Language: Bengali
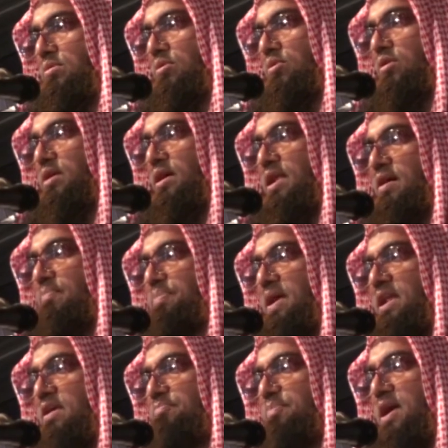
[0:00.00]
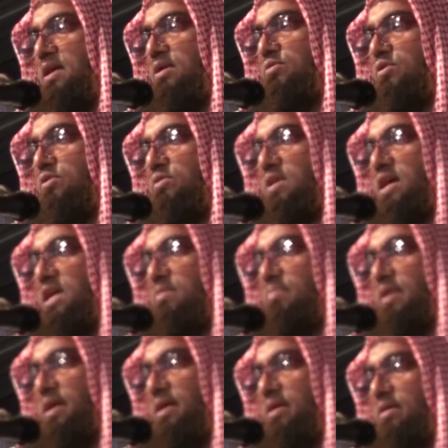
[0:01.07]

লোকেরা পানি পান করতে আসবে